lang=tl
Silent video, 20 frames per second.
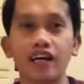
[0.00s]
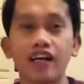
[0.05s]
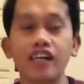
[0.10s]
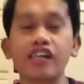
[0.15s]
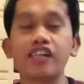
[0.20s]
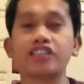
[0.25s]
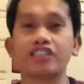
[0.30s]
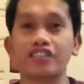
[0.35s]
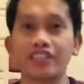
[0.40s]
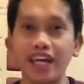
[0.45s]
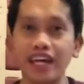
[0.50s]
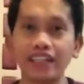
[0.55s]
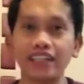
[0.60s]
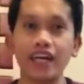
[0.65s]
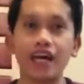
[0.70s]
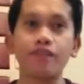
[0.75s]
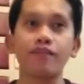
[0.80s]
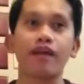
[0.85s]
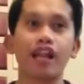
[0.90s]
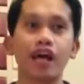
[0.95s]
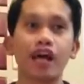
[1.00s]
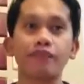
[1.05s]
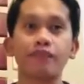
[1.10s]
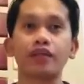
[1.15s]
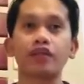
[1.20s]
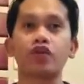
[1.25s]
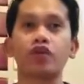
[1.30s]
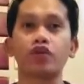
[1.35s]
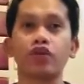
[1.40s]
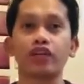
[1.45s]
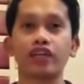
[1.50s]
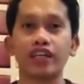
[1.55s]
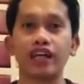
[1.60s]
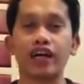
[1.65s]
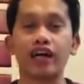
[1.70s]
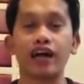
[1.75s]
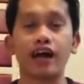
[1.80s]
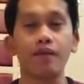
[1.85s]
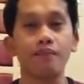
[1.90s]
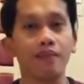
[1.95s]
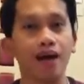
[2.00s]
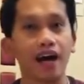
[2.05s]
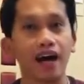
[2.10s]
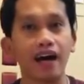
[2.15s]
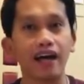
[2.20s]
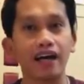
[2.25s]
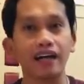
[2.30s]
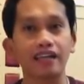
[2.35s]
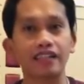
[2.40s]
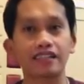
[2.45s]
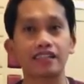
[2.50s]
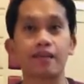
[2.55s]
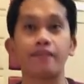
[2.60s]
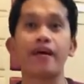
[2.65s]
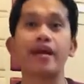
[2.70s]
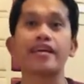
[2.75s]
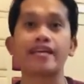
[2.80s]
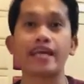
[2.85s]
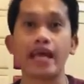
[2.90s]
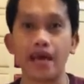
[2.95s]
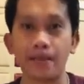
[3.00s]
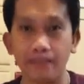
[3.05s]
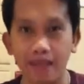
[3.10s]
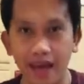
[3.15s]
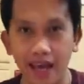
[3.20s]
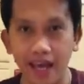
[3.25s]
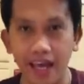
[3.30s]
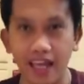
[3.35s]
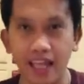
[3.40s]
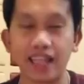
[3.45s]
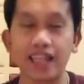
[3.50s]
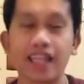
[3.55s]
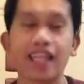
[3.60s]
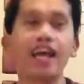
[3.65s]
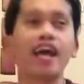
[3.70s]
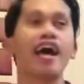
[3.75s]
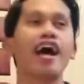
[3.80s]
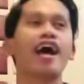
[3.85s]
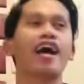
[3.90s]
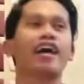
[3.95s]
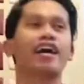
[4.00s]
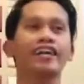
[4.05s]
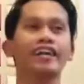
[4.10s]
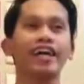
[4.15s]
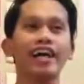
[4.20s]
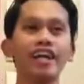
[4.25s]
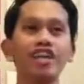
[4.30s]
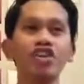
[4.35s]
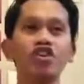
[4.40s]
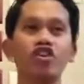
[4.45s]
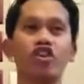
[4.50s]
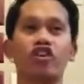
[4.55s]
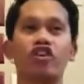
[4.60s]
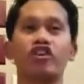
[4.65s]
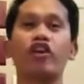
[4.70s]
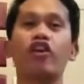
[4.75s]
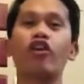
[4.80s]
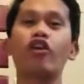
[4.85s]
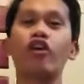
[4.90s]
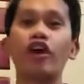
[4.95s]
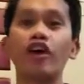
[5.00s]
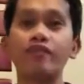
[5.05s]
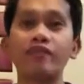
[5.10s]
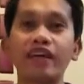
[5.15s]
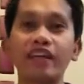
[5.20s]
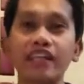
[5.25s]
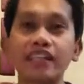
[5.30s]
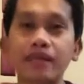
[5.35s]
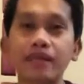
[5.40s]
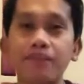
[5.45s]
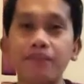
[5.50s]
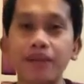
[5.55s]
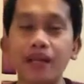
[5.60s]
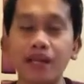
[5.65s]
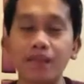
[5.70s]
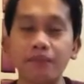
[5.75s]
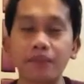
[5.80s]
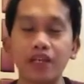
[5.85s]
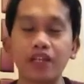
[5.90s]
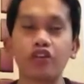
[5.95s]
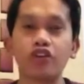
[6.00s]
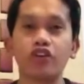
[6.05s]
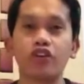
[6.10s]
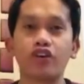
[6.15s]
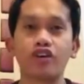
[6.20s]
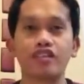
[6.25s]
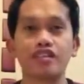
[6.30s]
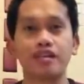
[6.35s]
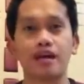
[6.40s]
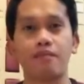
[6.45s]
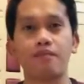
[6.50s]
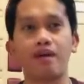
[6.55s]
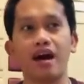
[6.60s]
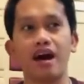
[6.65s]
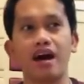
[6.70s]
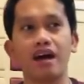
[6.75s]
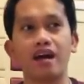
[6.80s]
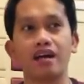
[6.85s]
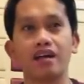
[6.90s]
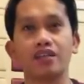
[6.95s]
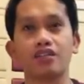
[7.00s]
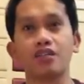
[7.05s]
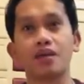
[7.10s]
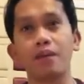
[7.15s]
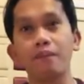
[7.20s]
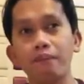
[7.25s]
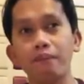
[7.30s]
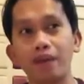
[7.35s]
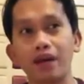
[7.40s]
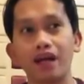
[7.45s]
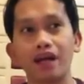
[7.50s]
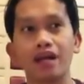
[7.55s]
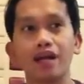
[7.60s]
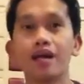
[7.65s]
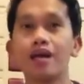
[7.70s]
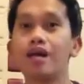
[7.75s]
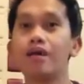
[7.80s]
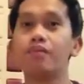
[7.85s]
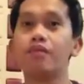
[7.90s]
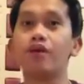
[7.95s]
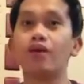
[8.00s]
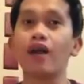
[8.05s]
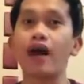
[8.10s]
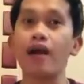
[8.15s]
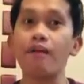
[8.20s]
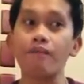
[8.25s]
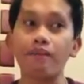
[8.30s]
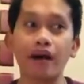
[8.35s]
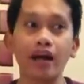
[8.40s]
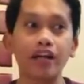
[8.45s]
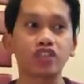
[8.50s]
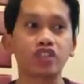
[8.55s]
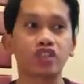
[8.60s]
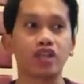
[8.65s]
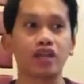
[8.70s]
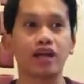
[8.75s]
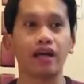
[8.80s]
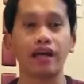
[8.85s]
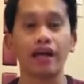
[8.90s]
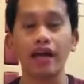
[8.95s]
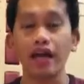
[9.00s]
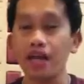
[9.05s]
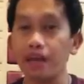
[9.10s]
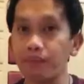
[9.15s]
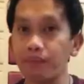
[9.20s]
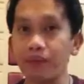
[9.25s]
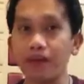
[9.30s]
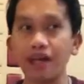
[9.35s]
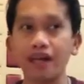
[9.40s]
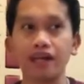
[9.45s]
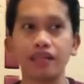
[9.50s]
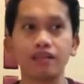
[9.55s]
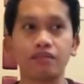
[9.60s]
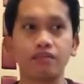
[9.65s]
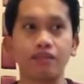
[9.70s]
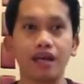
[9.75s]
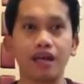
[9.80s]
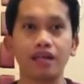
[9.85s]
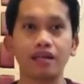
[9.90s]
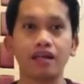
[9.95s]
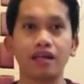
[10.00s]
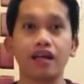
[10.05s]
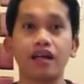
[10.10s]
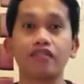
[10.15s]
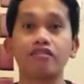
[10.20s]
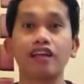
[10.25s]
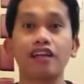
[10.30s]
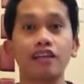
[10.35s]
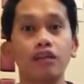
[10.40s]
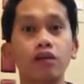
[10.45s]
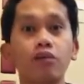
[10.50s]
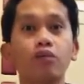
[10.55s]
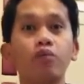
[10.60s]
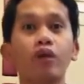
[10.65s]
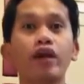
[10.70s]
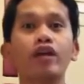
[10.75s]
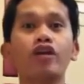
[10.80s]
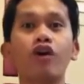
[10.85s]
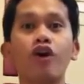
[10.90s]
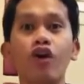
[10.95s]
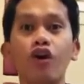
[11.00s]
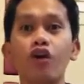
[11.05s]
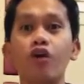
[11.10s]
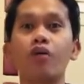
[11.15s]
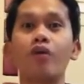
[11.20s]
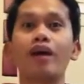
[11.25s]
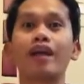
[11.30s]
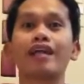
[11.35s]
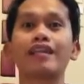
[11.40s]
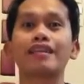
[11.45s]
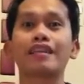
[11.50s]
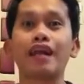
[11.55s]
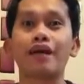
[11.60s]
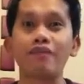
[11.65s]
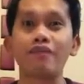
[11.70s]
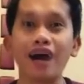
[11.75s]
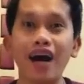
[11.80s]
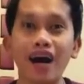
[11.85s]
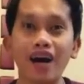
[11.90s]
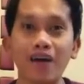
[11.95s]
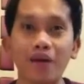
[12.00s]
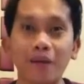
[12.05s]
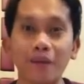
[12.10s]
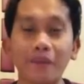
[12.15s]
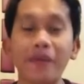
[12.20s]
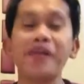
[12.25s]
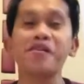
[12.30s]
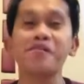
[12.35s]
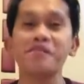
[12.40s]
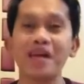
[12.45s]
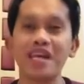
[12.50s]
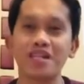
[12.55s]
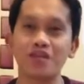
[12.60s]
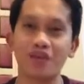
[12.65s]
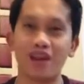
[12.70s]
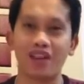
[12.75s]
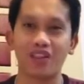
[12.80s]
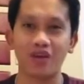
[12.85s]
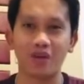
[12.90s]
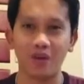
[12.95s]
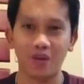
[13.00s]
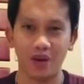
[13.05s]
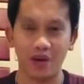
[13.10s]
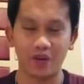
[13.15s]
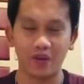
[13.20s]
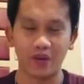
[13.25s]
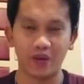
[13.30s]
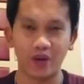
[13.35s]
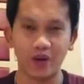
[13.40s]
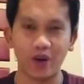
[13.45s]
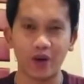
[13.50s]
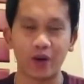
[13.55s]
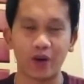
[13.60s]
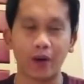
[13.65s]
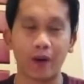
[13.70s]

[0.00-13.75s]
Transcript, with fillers: Jeddah, malapit ho iyang Abha sa may Yemen. Ngayon, ako ay mag-isang Pilipino doon sa Abha. Eh, Siyempre, mula March April at May, tatlong buwan ho akong walang trabaho pero may sweldo ho ako noon.